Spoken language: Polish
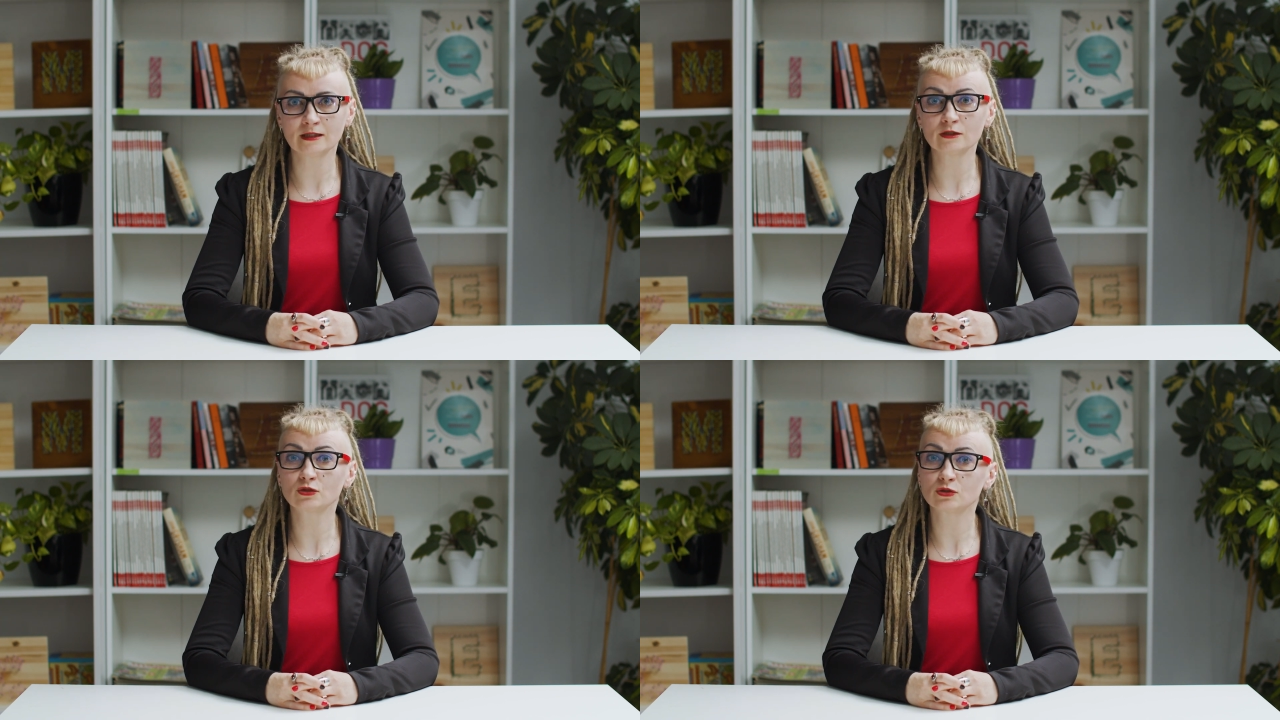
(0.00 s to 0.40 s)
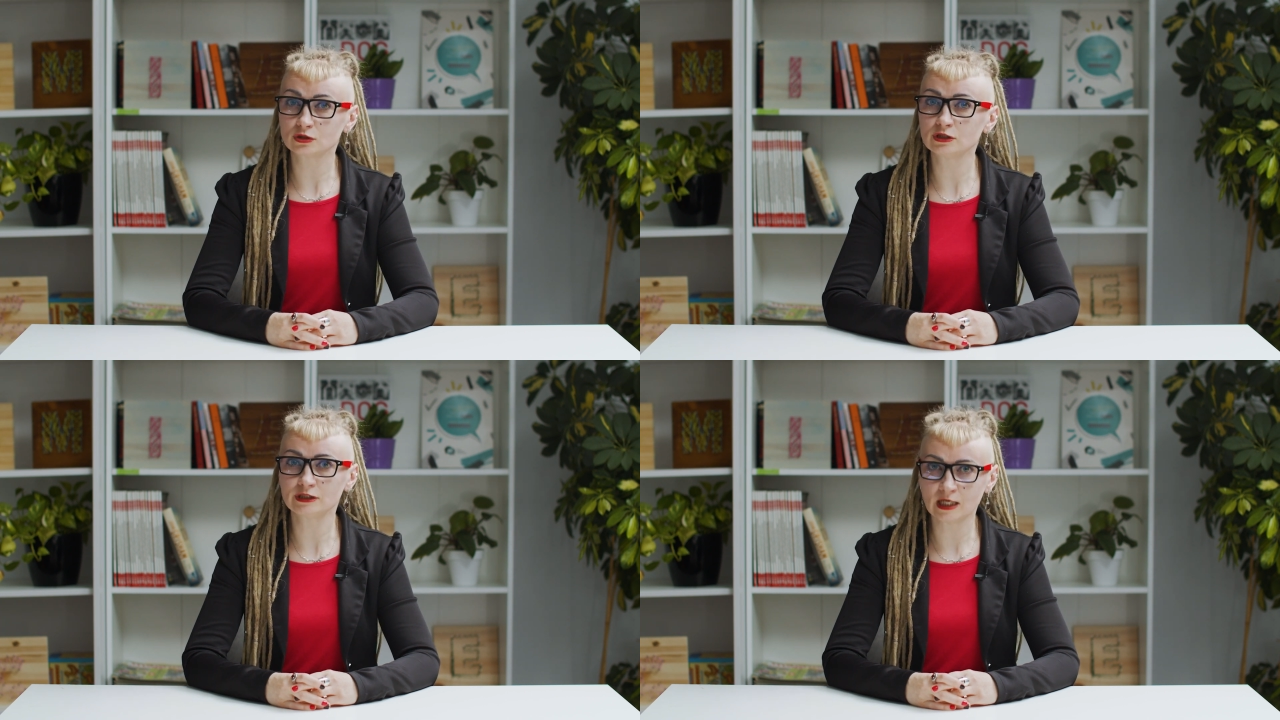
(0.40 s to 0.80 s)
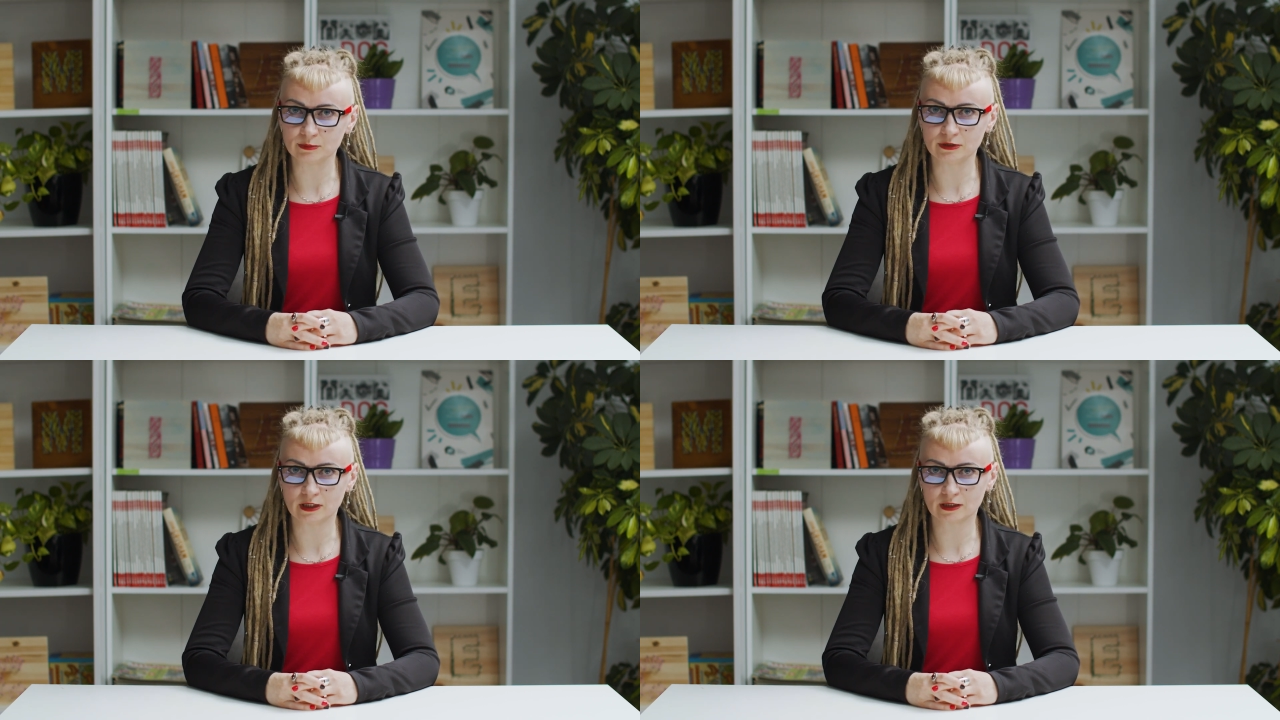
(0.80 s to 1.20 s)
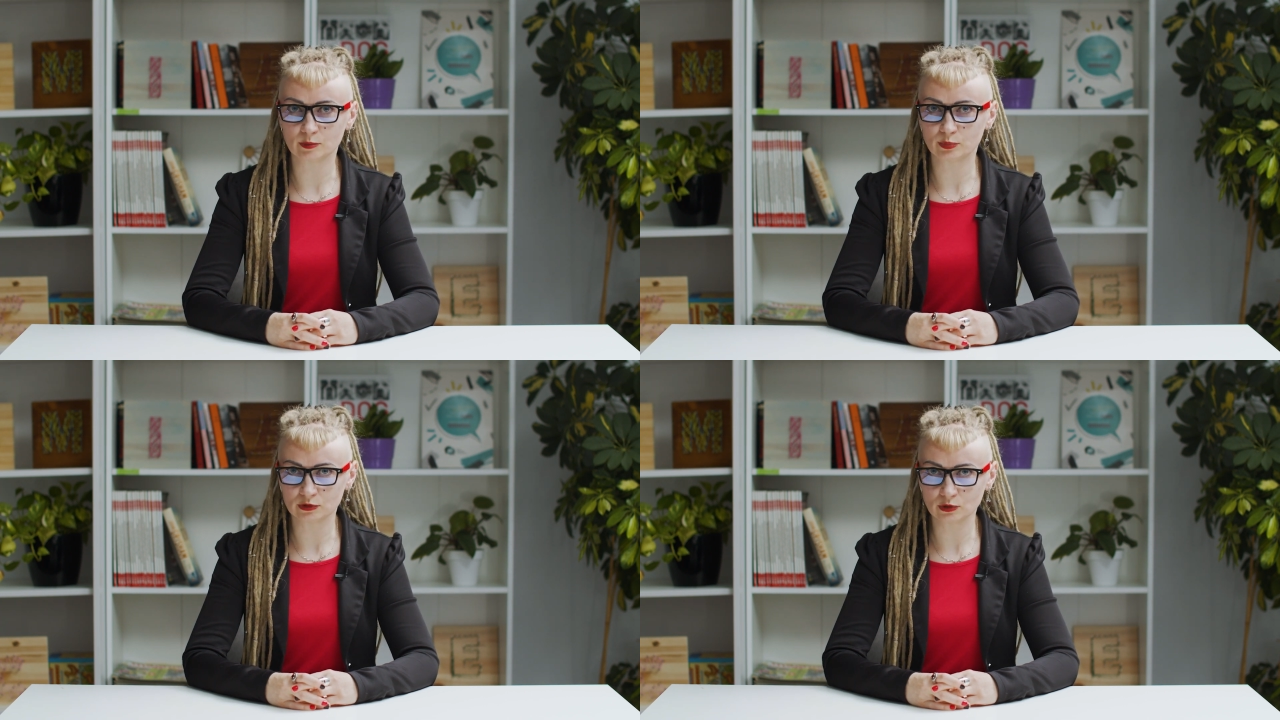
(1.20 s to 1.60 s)
nad korzyściami,
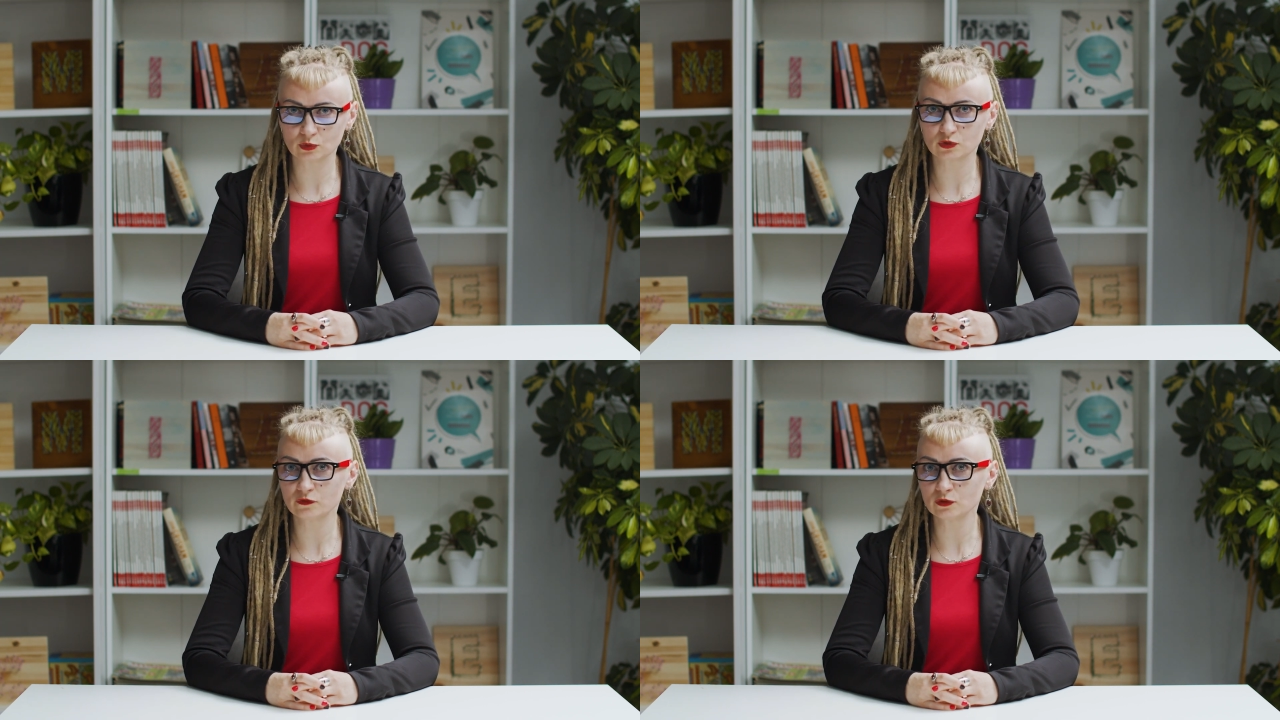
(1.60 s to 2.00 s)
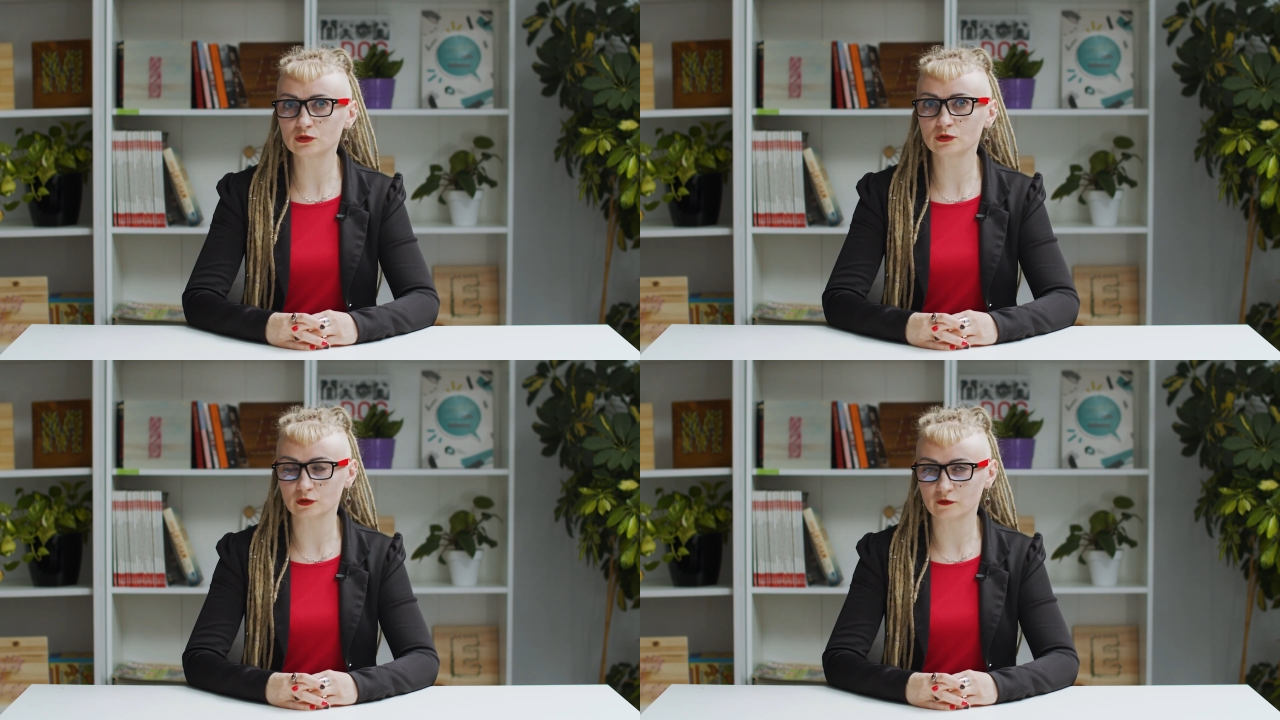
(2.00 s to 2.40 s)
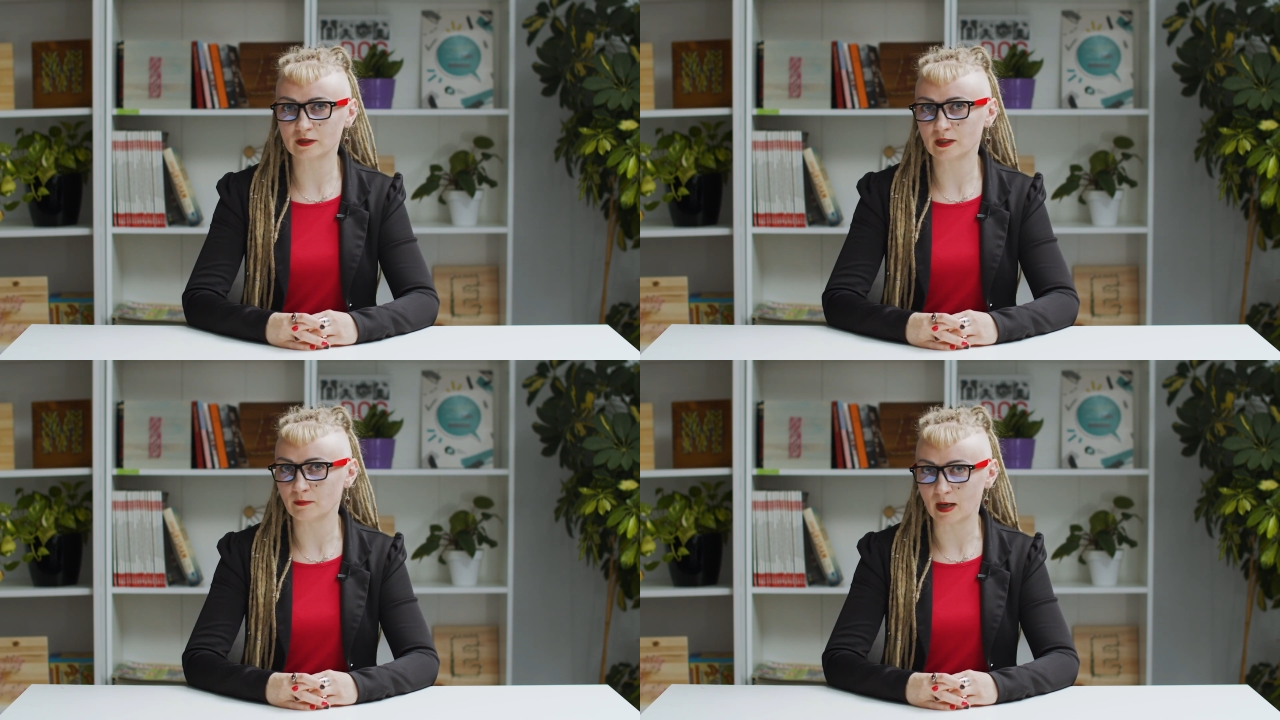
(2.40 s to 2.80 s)
jakie płyną z funkcjonowania